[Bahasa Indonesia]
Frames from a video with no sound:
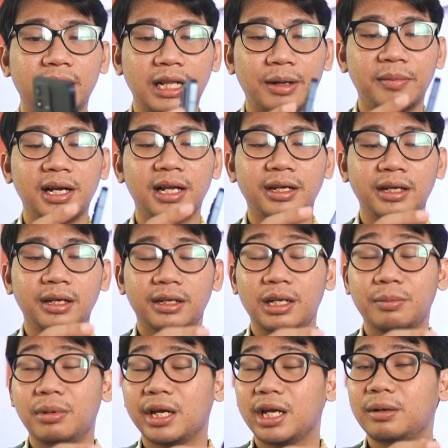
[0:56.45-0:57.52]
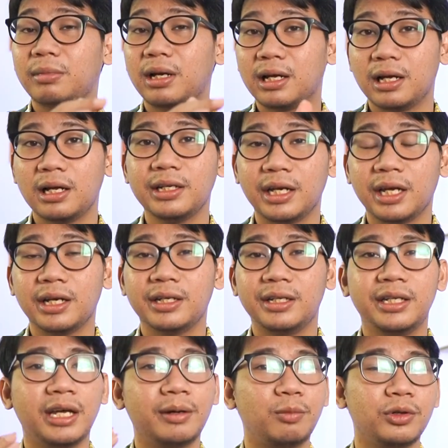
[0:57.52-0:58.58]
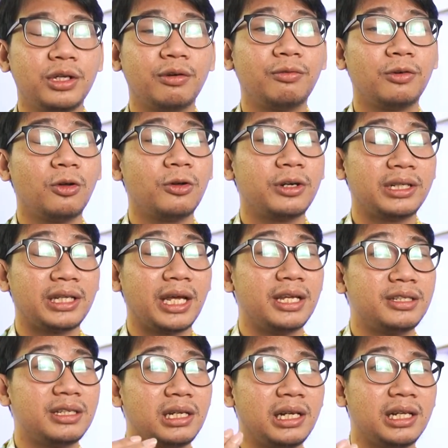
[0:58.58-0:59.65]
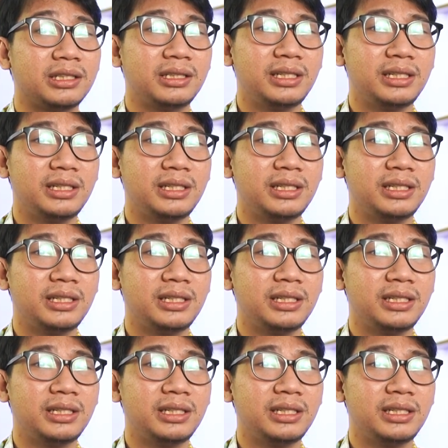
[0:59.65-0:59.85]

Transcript: Ditambah lagi di bagian belakangnya dia punya florid edge glass